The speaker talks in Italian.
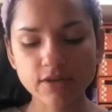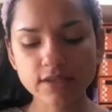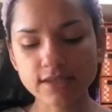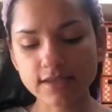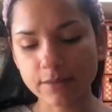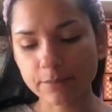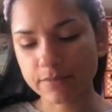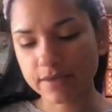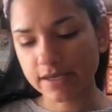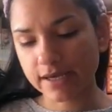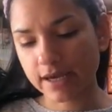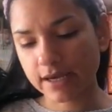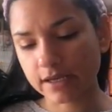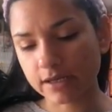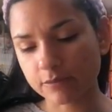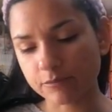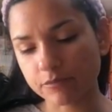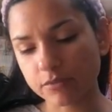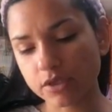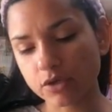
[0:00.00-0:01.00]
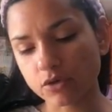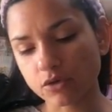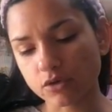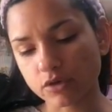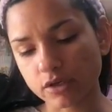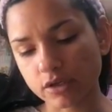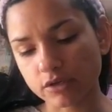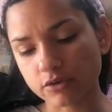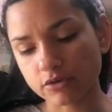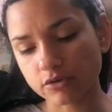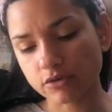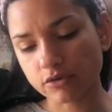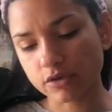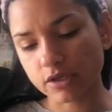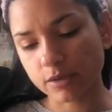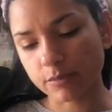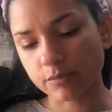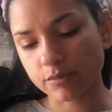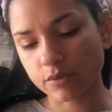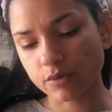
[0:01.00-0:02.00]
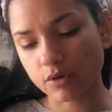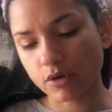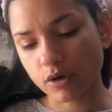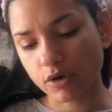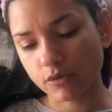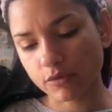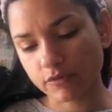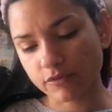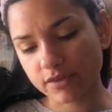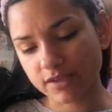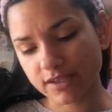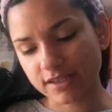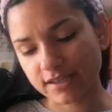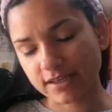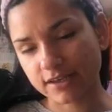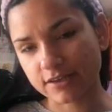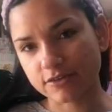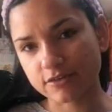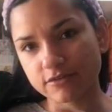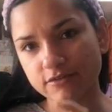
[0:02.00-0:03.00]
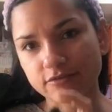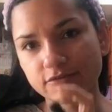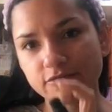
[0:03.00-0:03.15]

vado ad applicare il mio correttore prolong vedete,